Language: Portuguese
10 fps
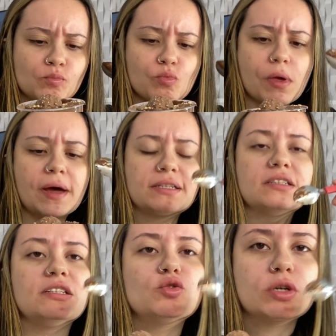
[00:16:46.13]

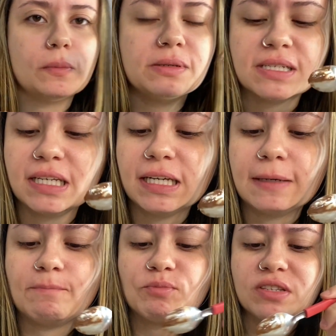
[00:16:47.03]
Aqui o que eu
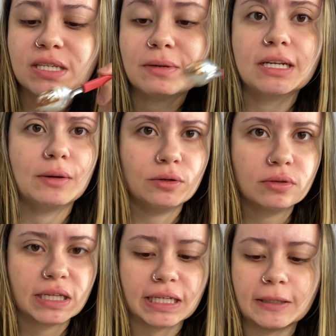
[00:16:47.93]
peguei, em cima não é
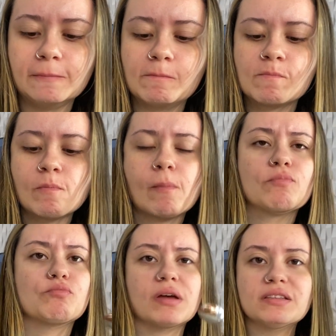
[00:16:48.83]
Nutella,
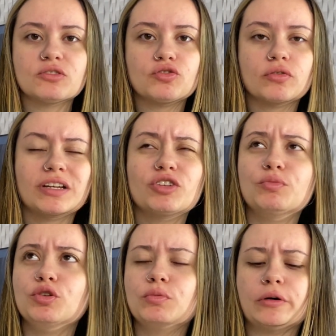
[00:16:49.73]
mas é um chocolate
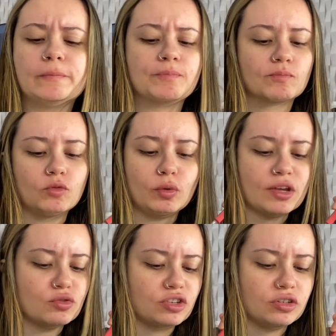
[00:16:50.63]
muito bom, não é
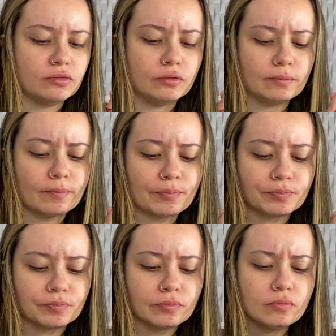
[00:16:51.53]
enjoativo.
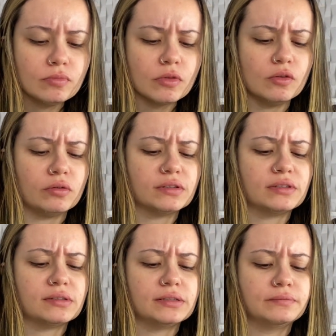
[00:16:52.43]
Nossa,